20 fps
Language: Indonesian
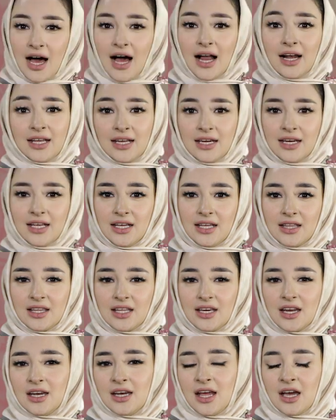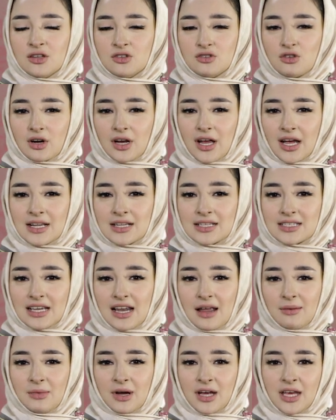Hal ini tidak dianjurkan
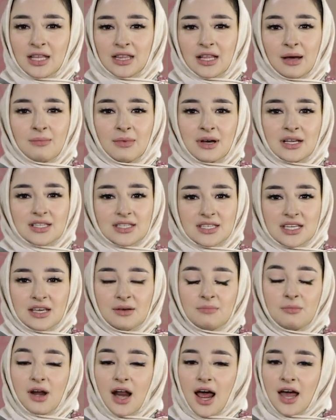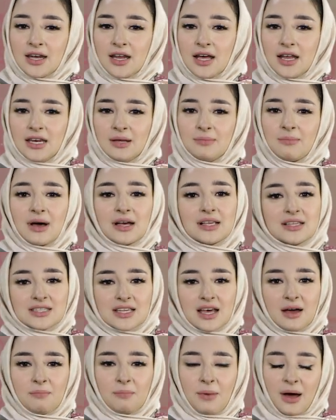selama kita masih berada di
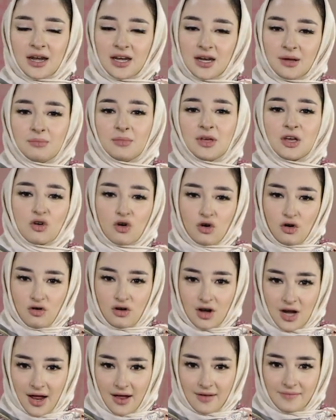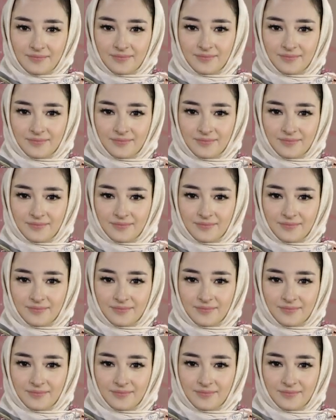masa pandemi corona.